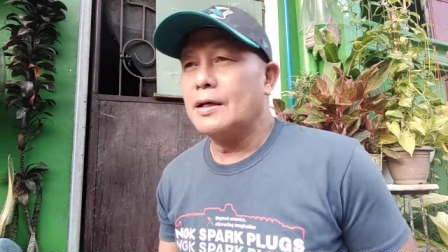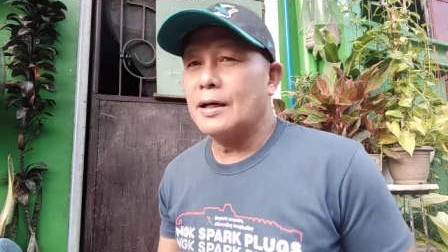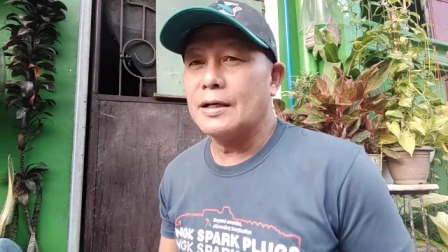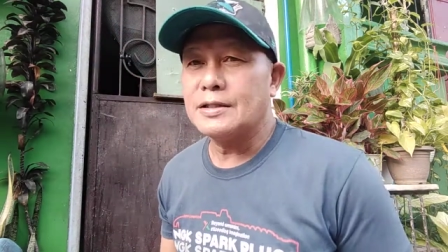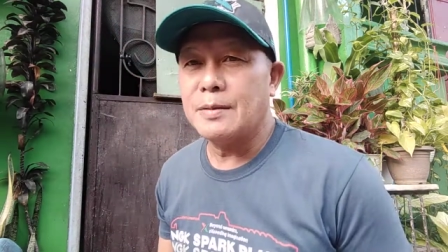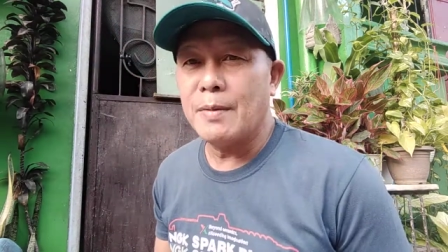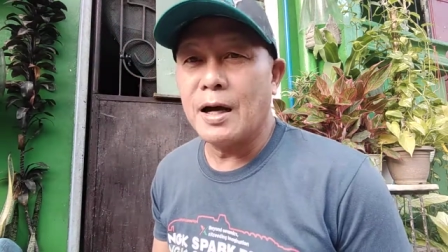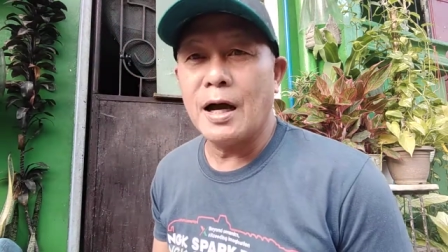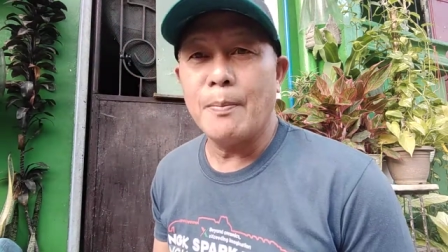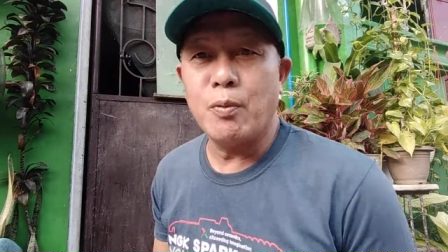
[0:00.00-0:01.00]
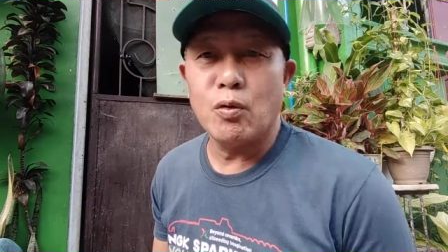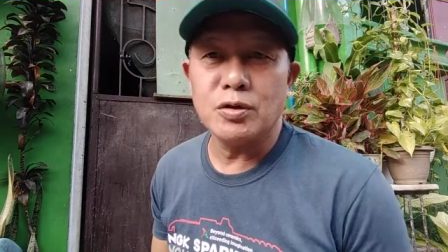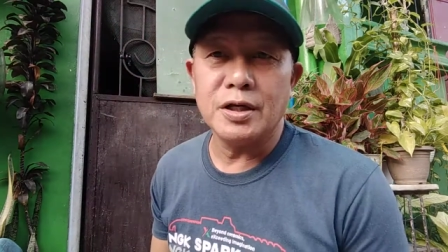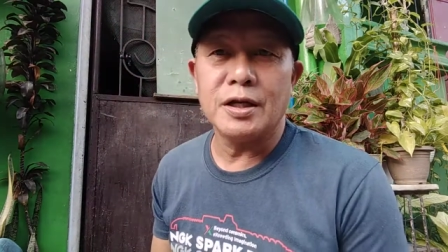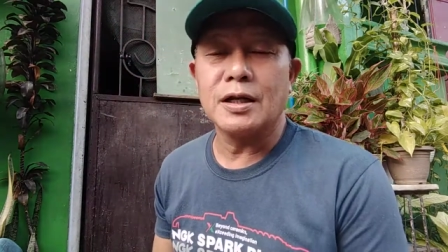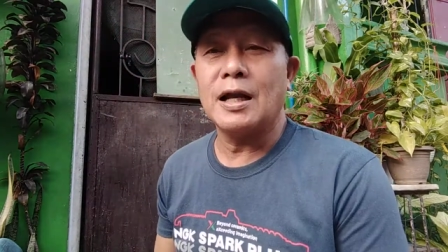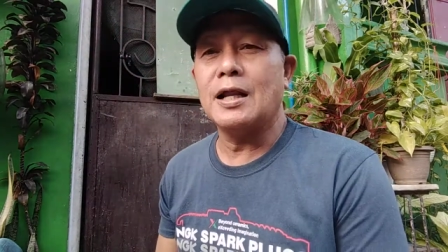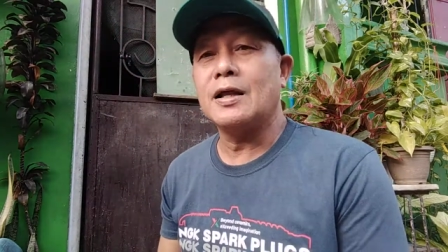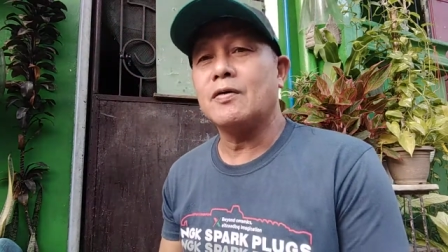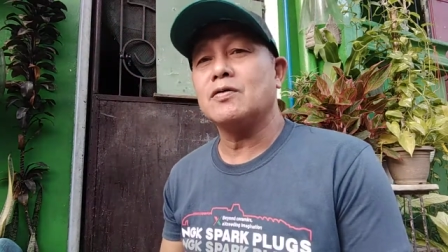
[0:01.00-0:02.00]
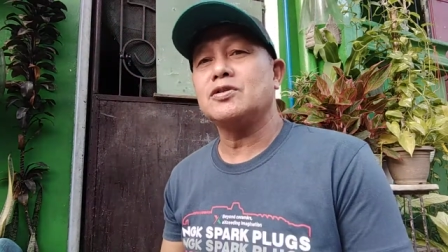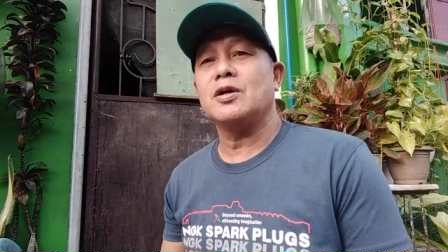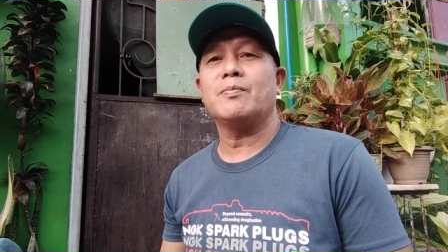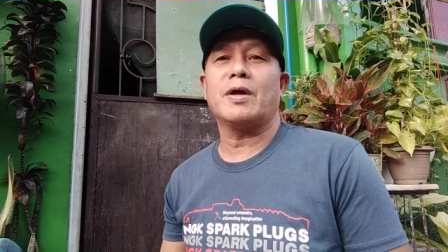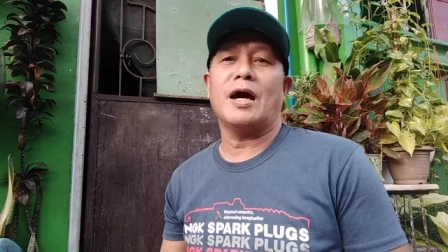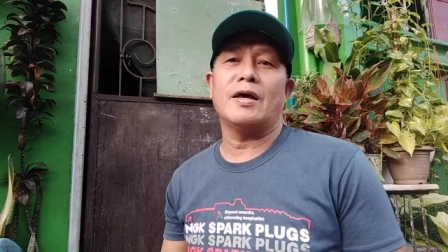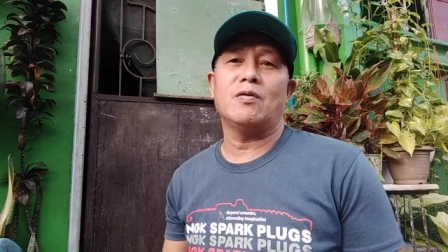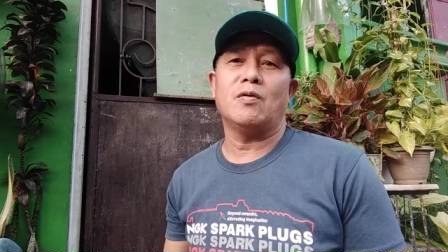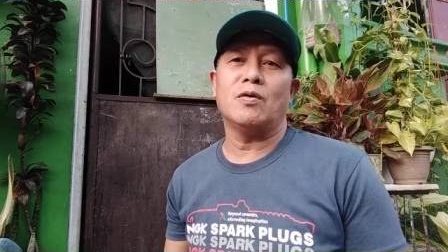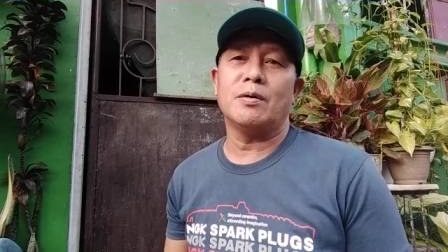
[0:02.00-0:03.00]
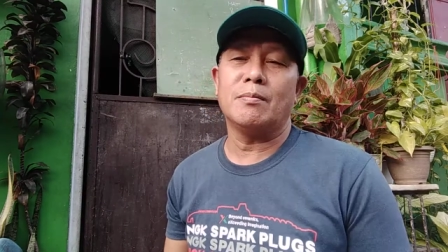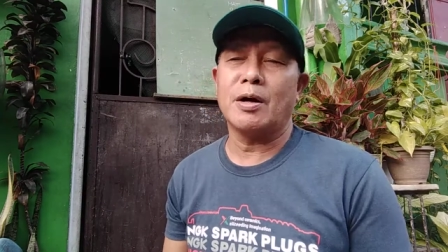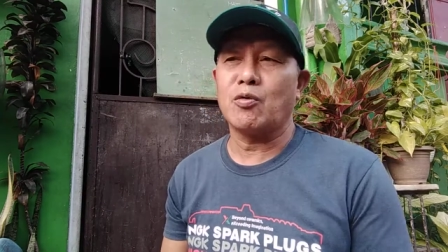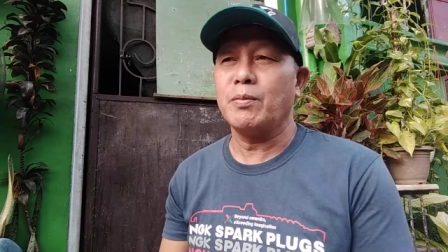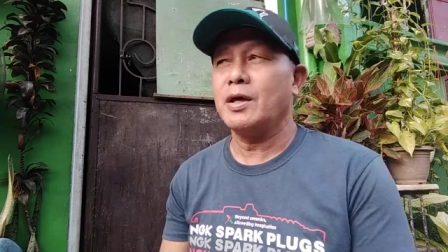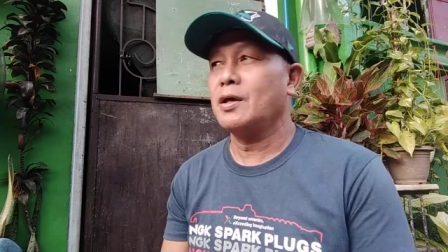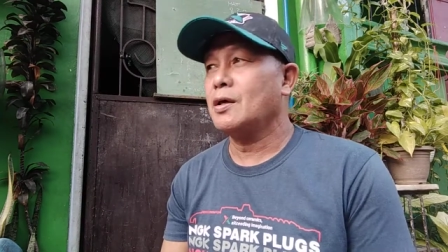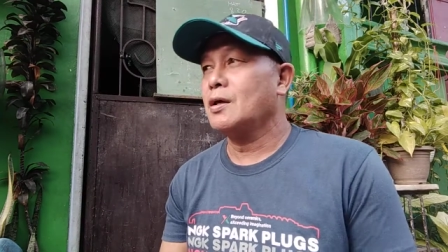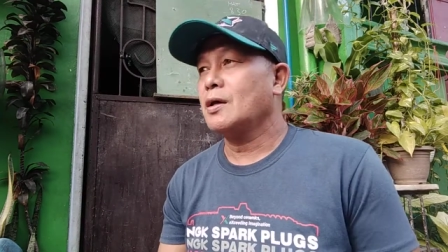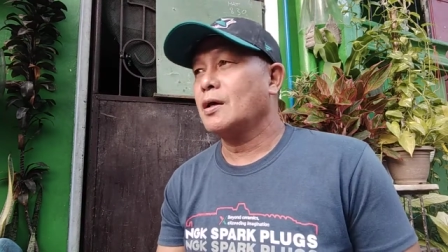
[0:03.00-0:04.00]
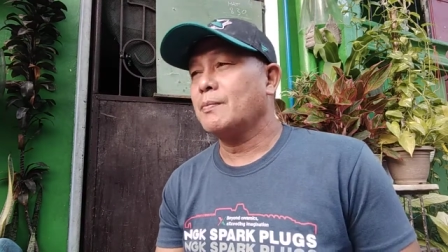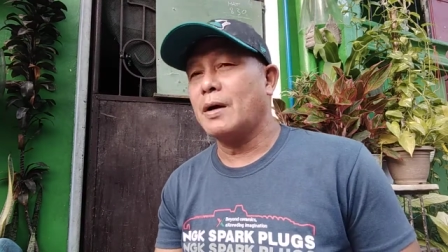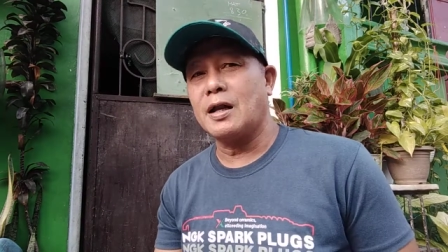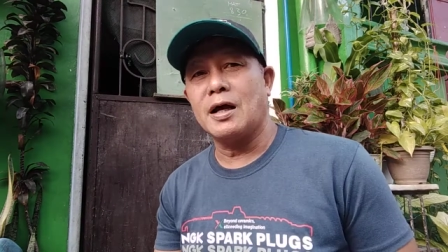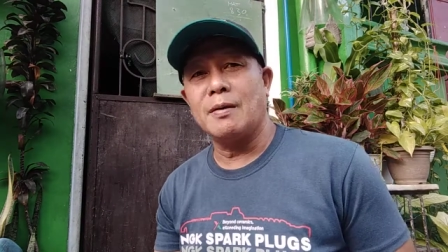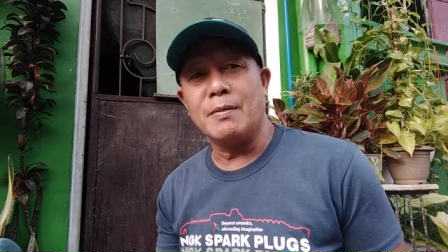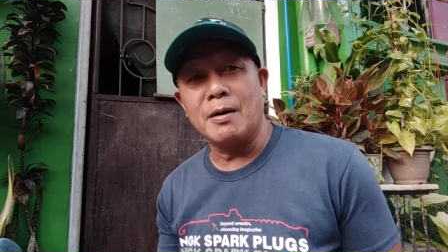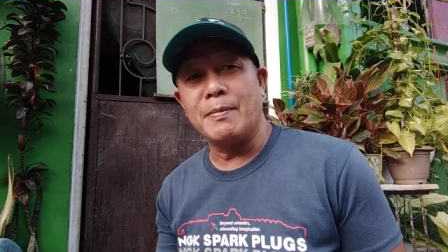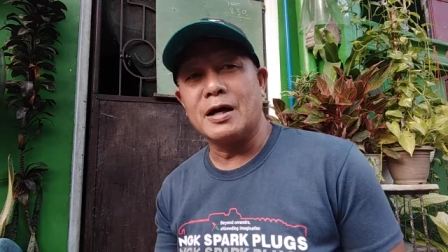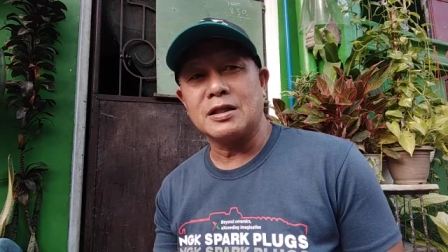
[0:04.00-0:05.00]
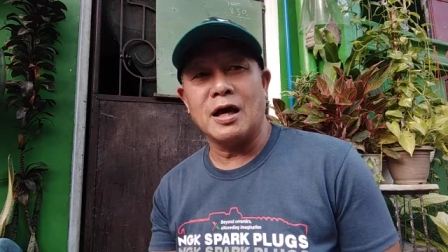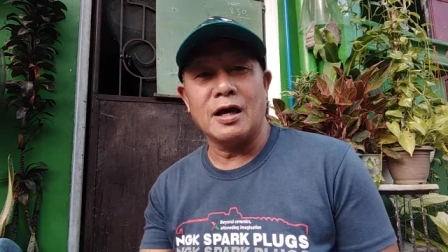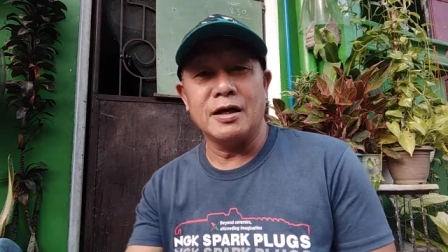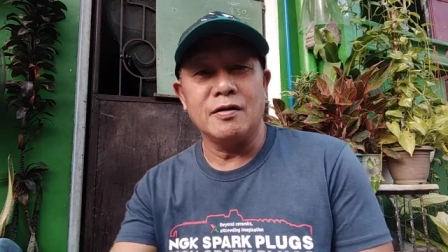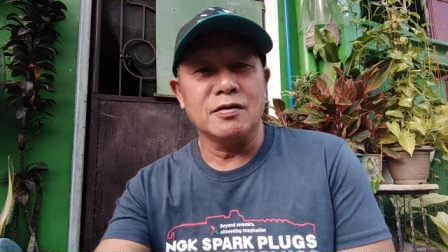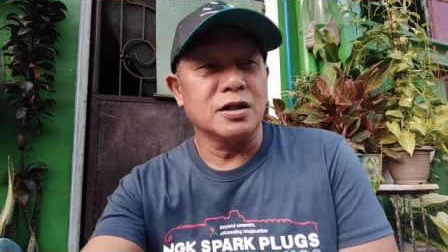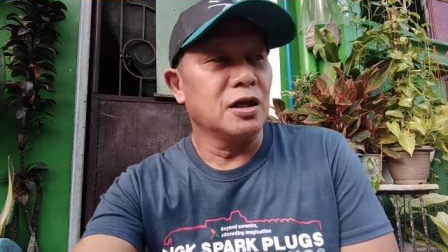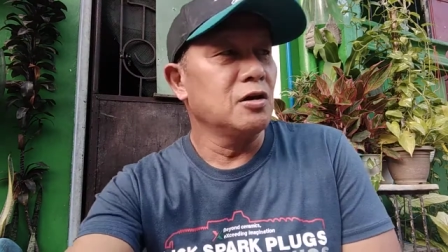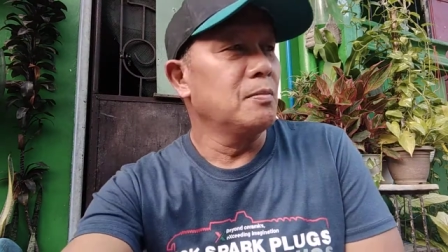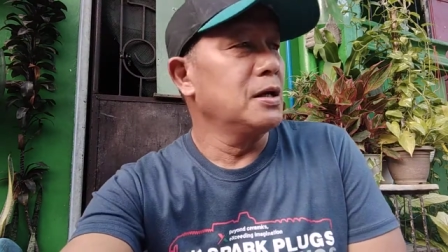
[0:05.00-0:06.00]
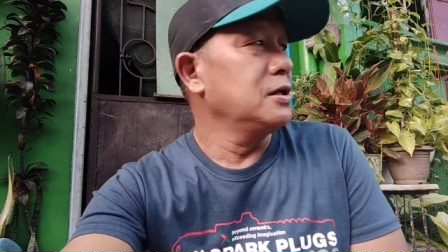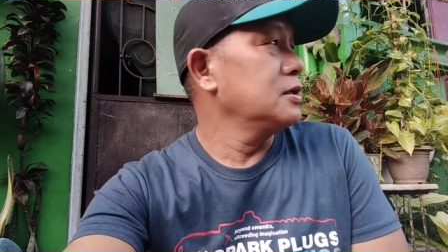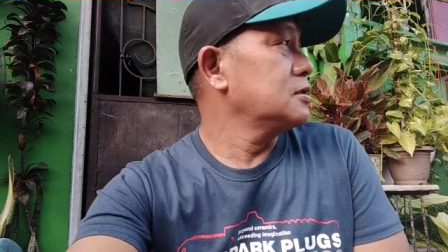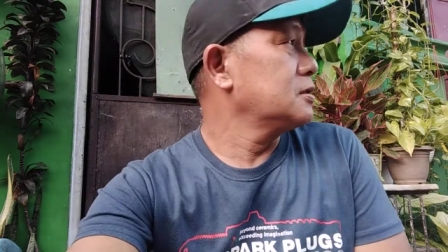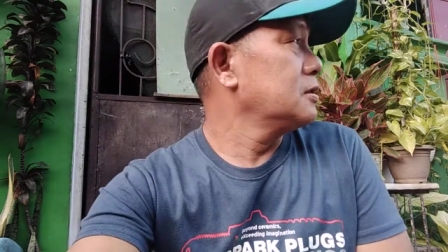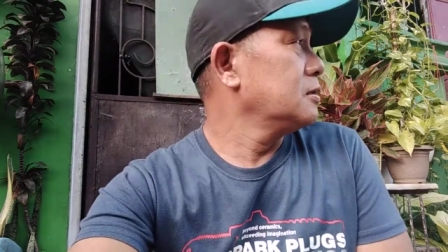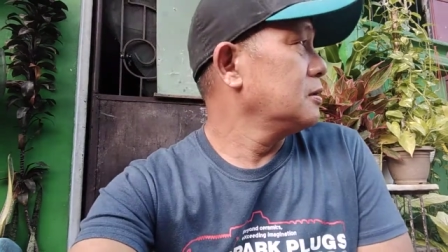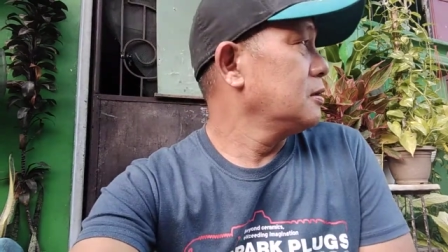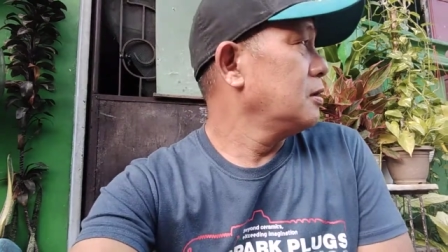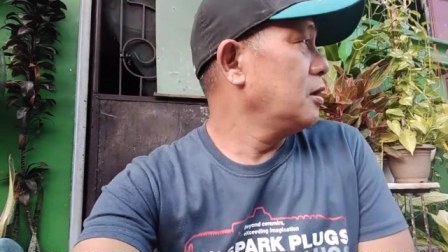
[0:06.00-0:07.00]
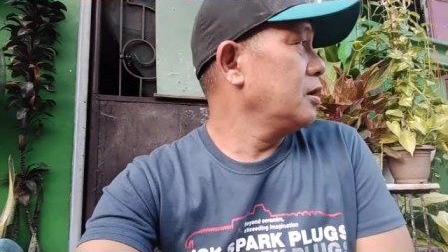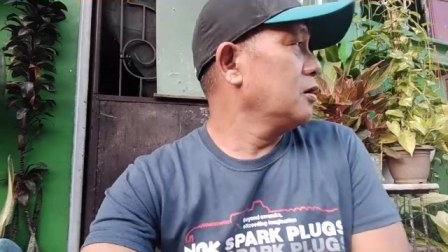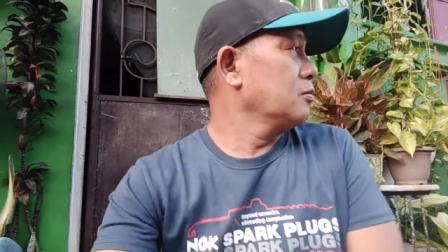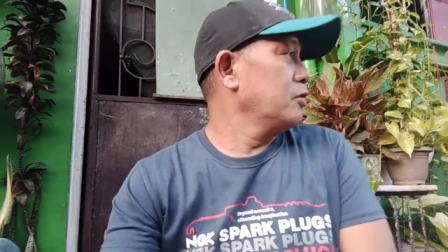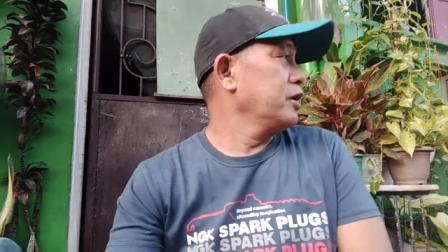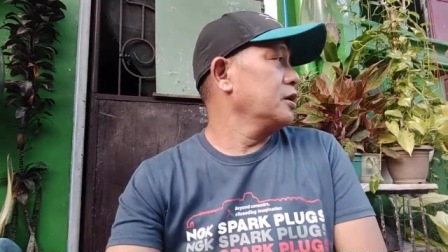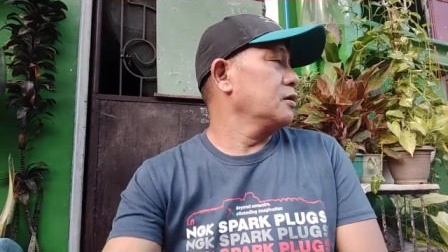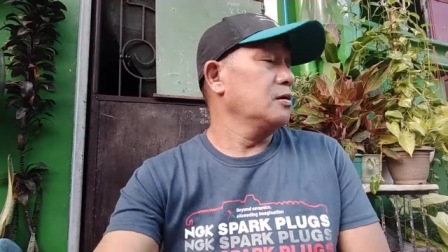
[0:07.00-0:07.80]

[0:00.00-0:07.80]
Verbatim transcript: Kasi mga apo ko dyan naglalaro. Siyempre ayaw ko ng marumi para mga bata. Ayan o, tingnan nyo, malinis. Ano, morning.